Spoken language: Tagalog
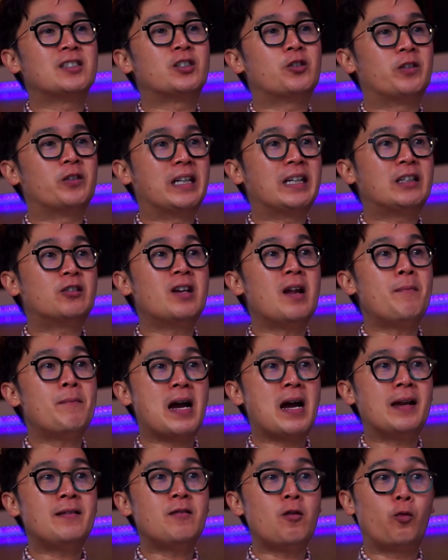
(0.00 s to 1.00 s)
So dito
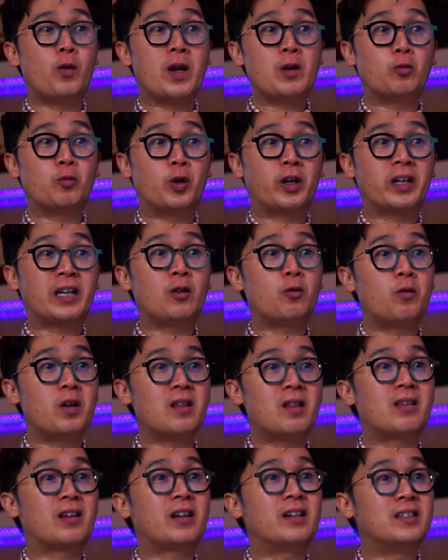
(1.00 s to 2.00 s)
naman, when working
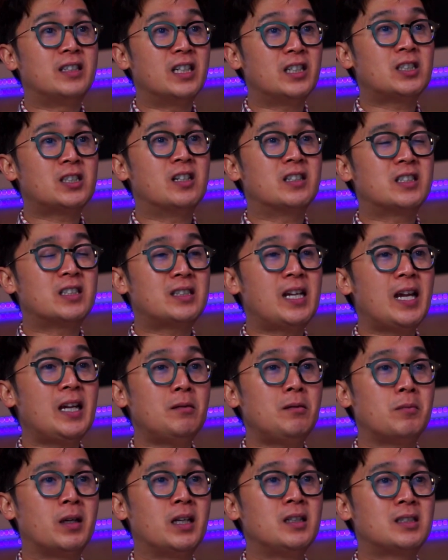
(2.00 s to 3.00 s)
with conditional
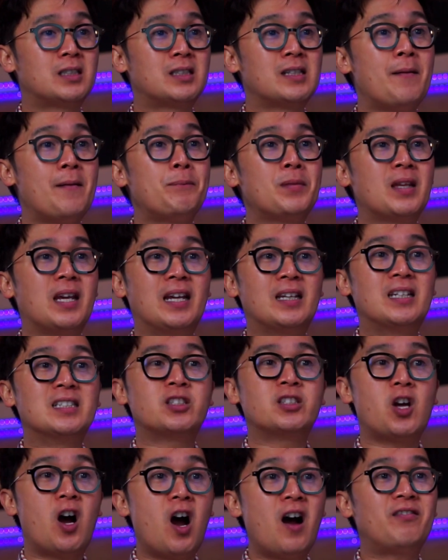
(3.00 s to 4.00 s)
statements, it
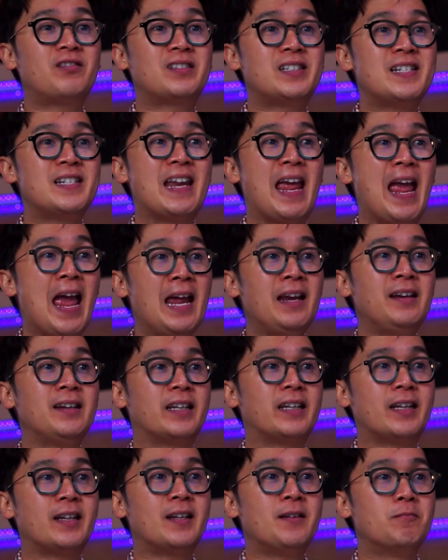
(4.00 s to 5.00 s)
is often
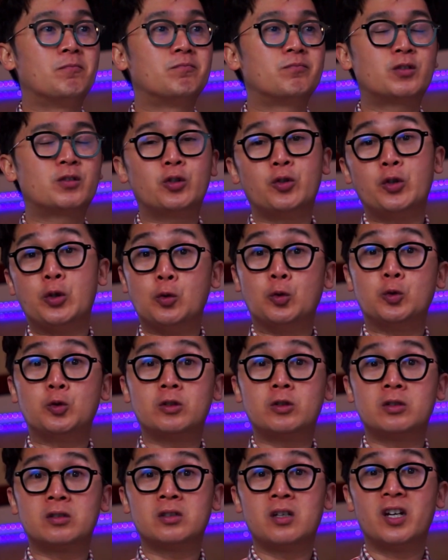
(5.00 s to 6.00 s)
handy to
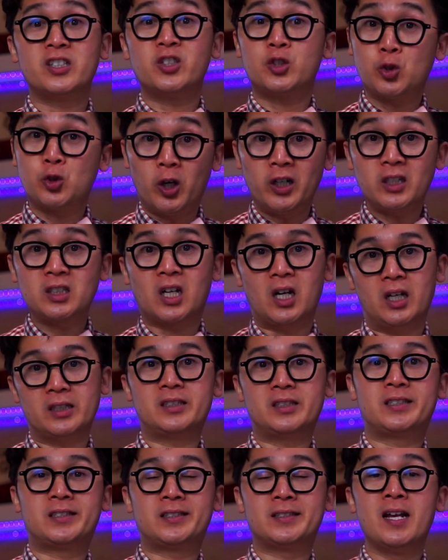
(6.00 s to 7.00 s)
use
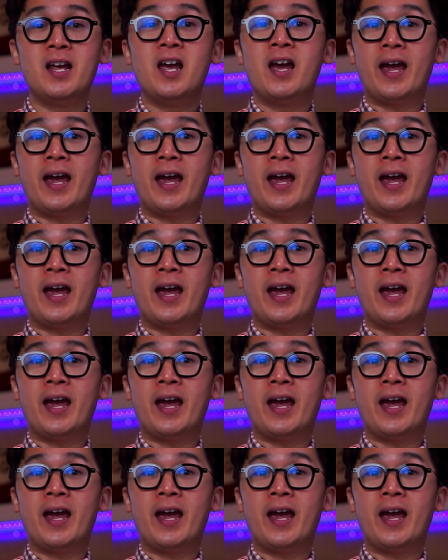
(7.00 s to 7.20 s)
shortcuts.